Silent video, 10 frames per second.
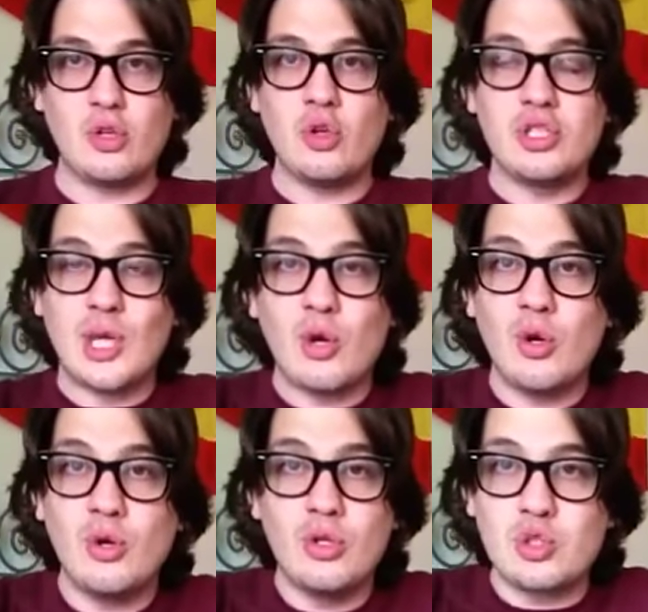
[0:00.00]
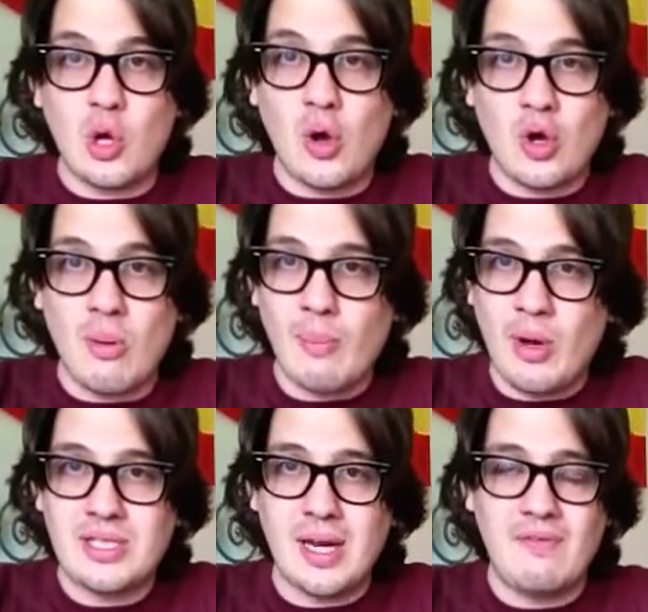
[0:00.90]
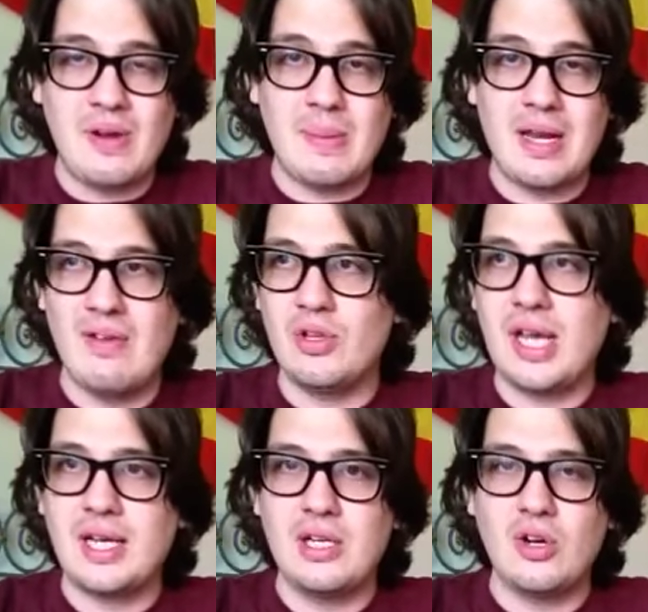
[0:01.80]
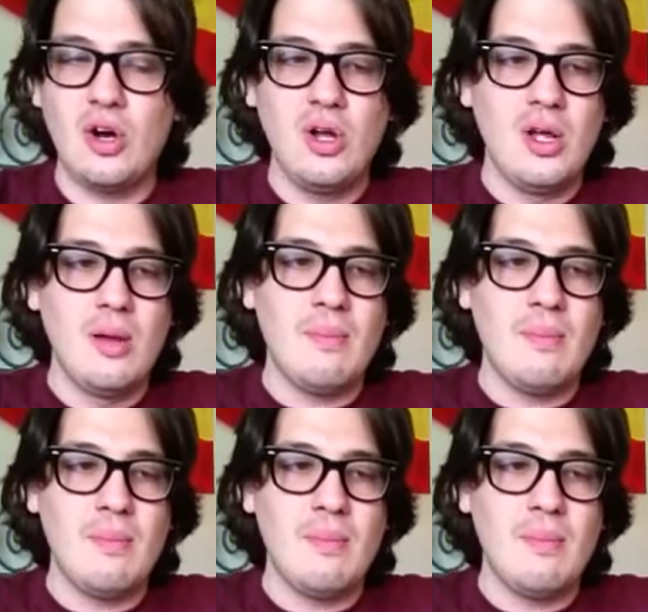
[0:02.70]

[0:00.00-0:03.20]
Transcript: Non, sarò, non so come può essere il film a livello tecnico,